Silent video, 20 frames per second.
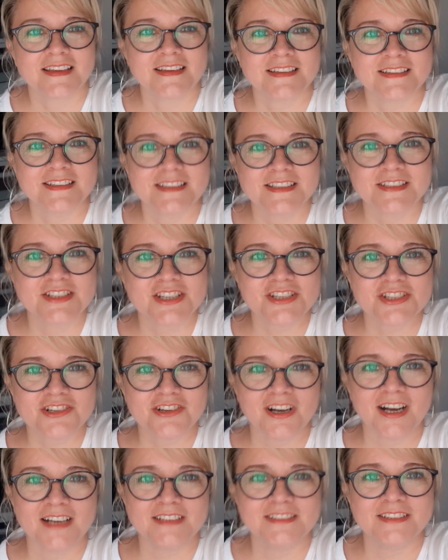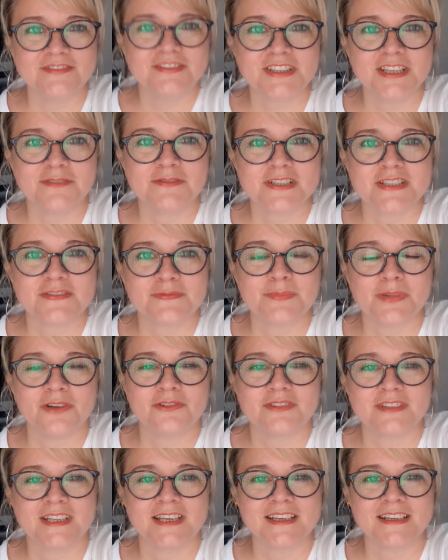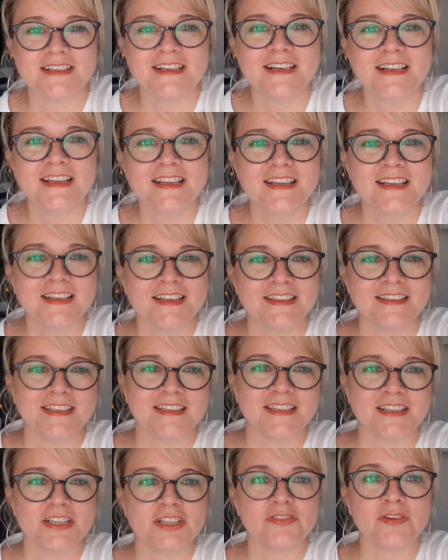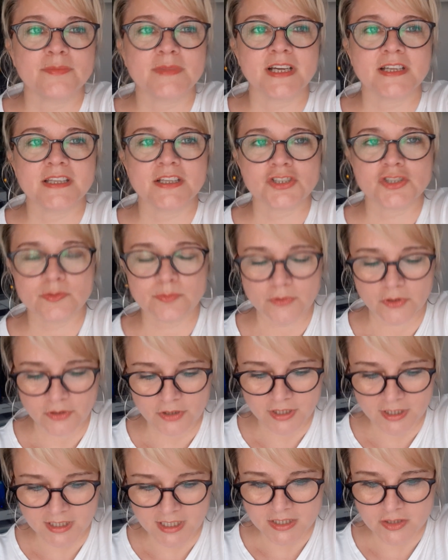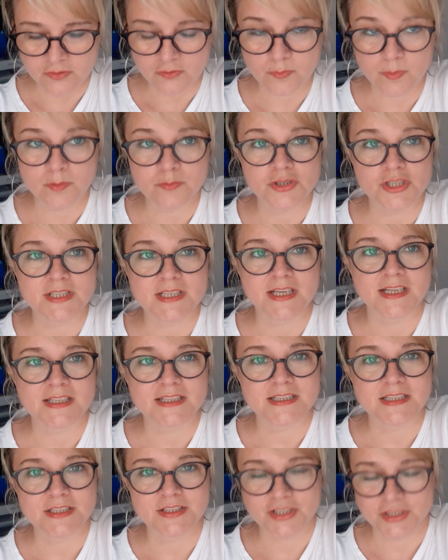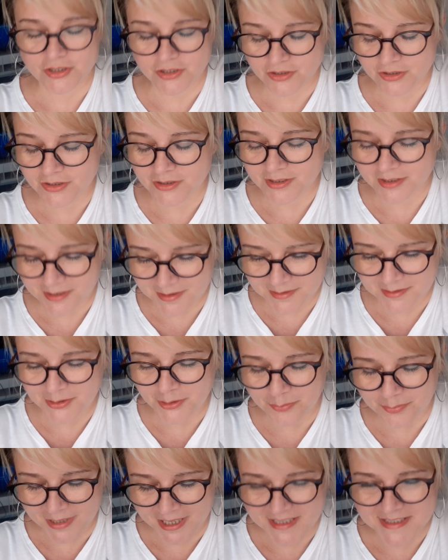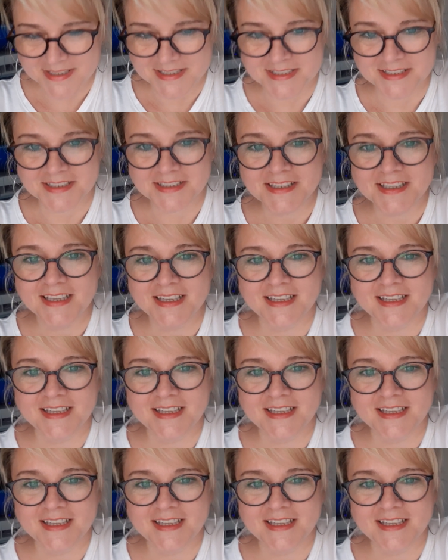E, cześć kochani, witam Was w piątek. Ja nagrywam tak na szybko kilka słów, bo muszę zaraz lecieć e, do pracy.